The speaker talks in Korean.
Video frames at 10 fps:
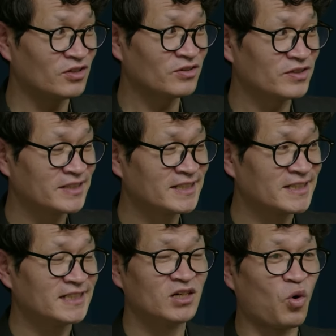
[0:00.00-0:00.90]
그렇죠.
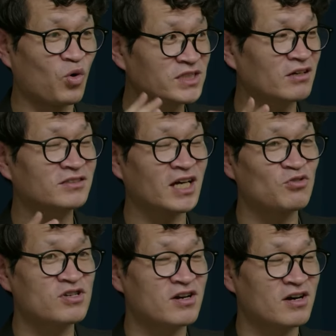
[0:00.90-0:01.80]
그 공장형
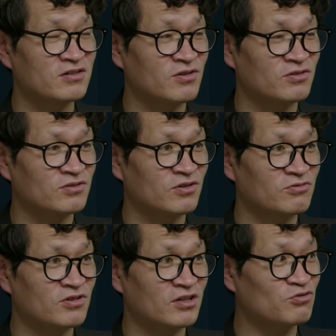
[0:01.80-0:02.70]
사육이라는 거는
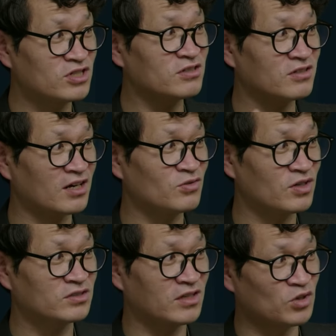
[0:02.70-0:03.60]
결국엔 육식을 하기
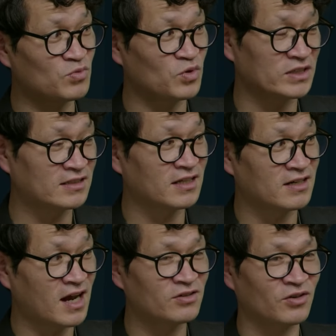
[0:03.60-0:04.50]
위해서 대규모로
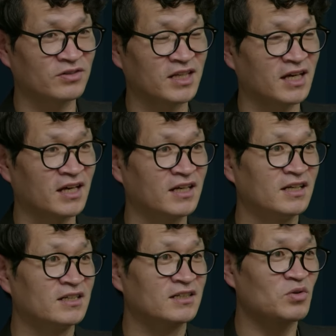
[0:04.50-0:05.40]
생산을 하는 건데 음.
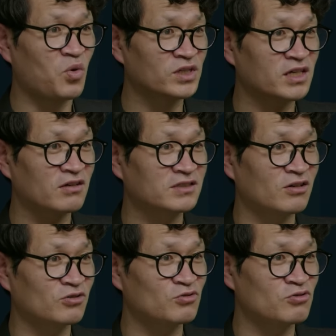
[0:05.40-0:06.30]
그럼 공장형
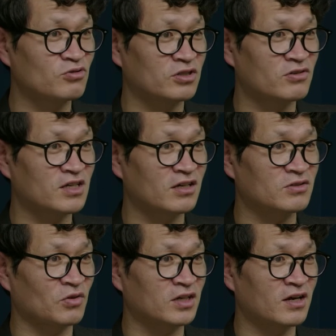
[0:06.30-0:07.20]
사육
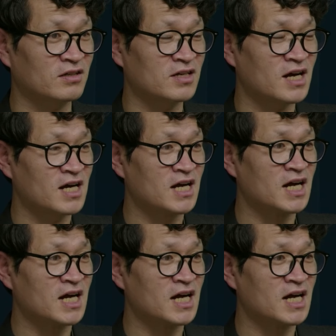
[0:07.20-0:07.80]
현장에서는 어떻게 하느냐?